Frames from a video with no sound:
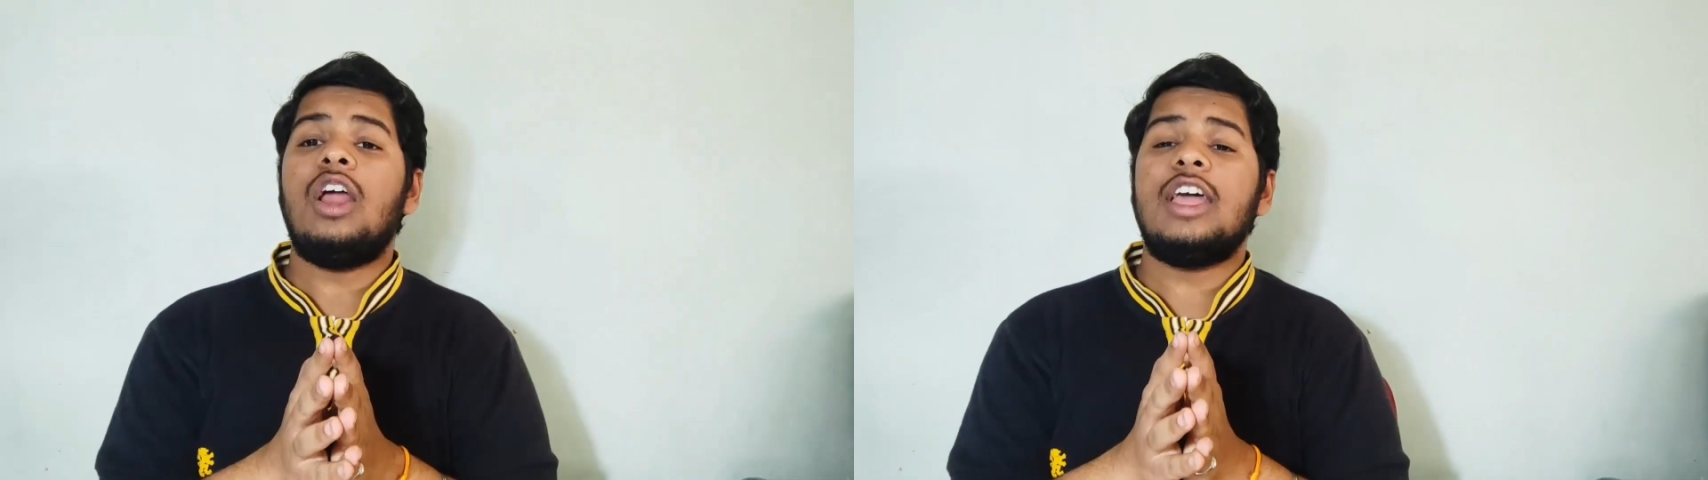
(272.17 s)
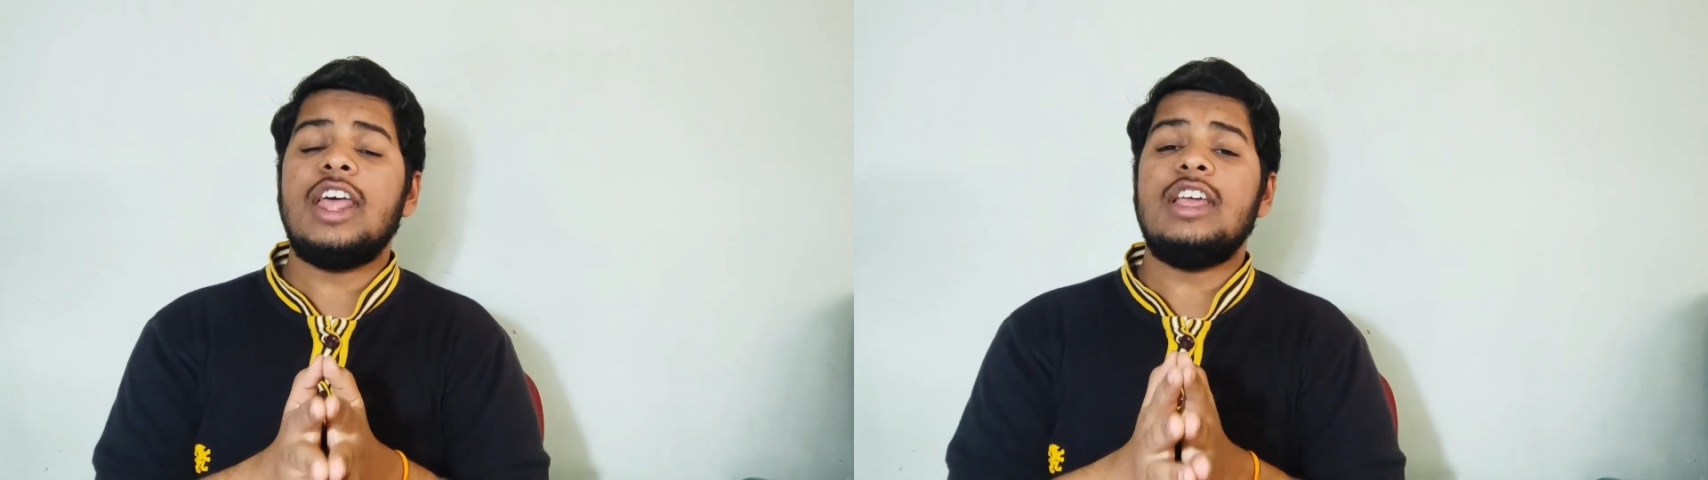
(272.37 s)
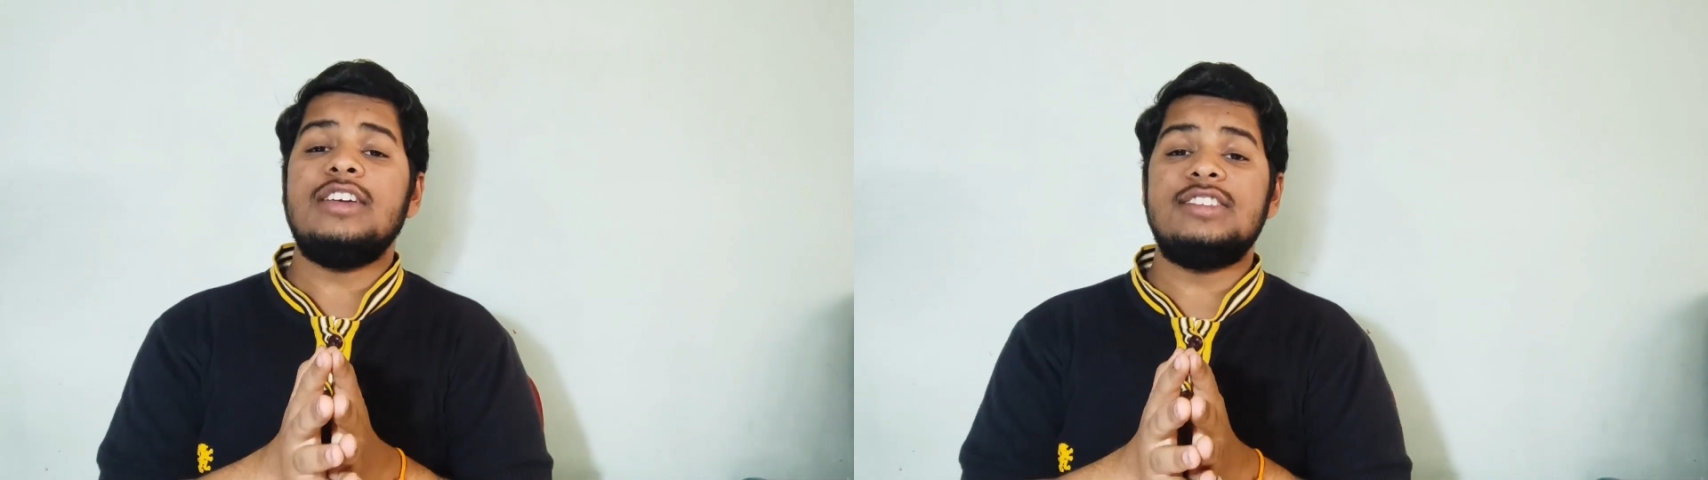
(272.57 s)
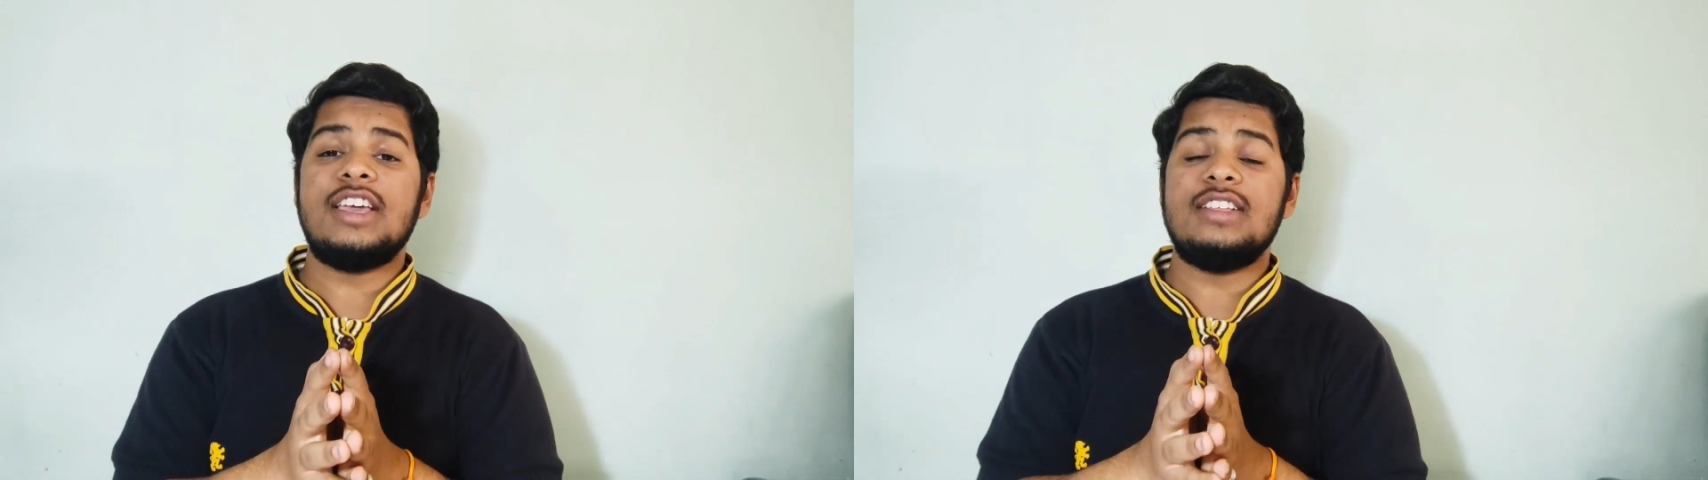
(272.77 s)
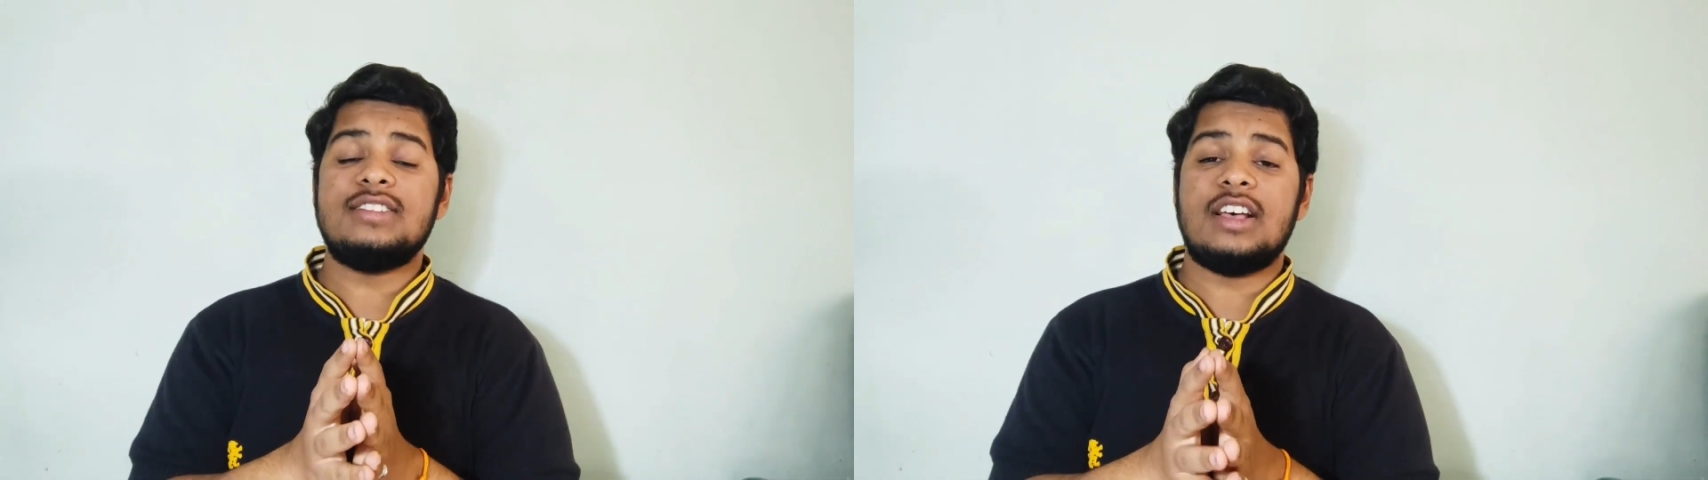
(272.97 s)
और खैर
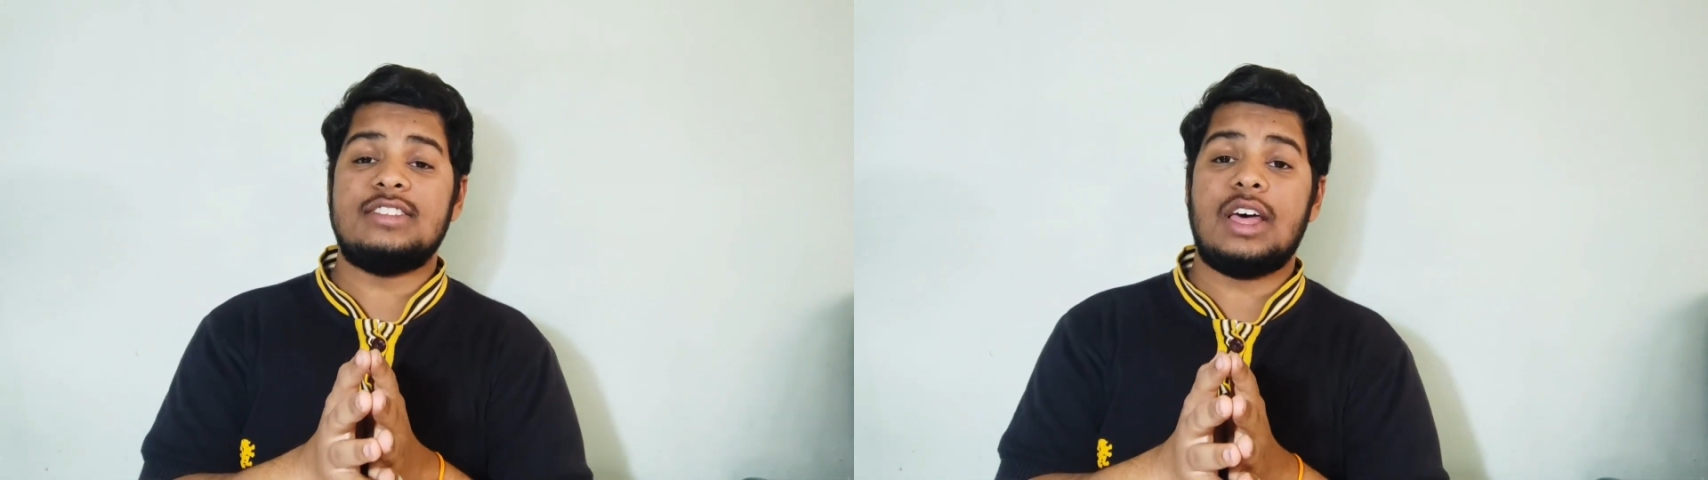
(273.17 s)
इसके साथ